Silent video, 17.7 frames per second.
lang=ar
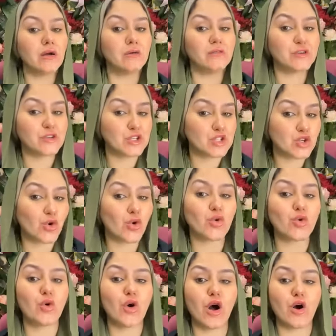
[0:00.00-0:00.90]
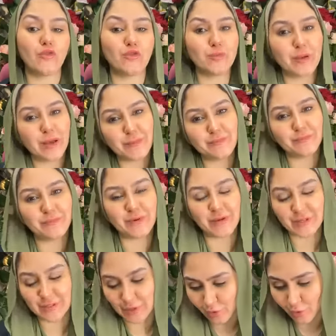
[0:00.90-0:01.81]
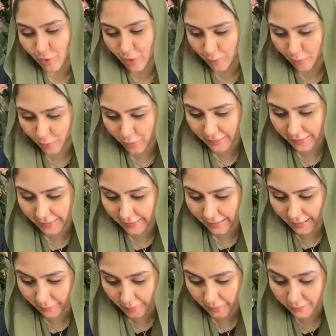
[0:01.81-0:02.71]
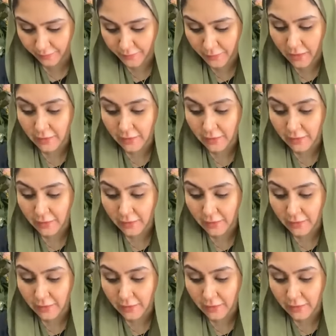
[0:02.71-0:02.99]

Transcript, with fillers: في رزقكم او في باب رزقكم يا برج الحمل